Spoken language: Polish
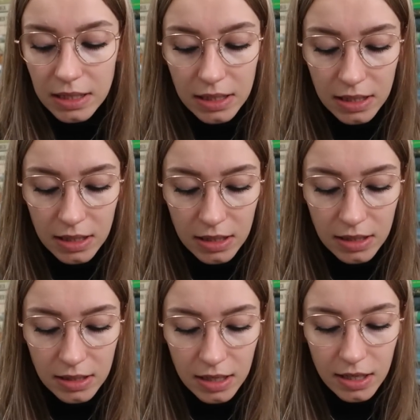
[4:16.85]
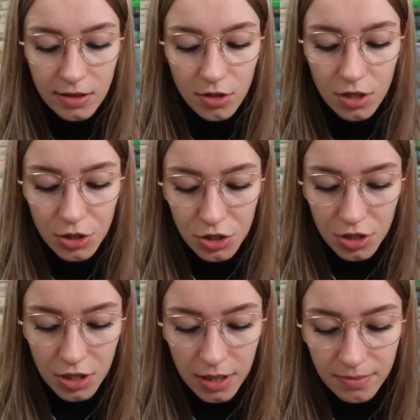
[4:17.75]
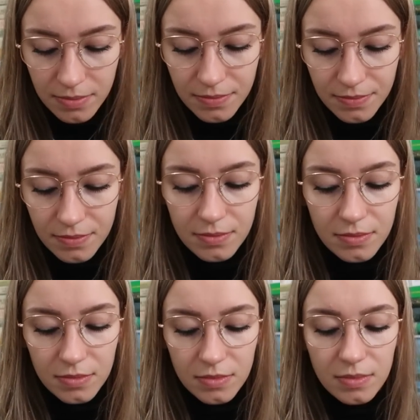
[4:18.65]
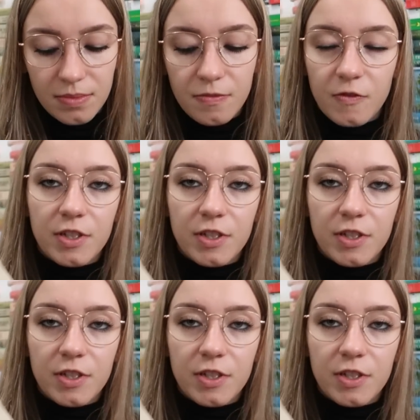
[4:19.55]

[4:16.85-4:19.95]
i ja trochę czytam mm,